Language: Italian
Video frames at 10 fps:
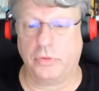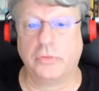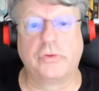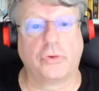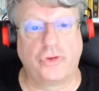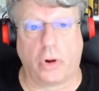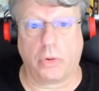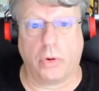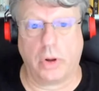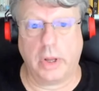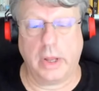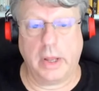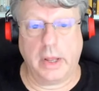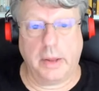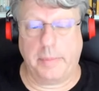di un sociologo,
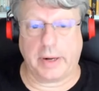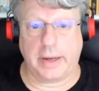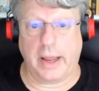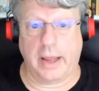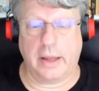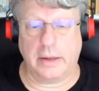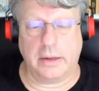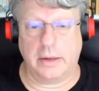perché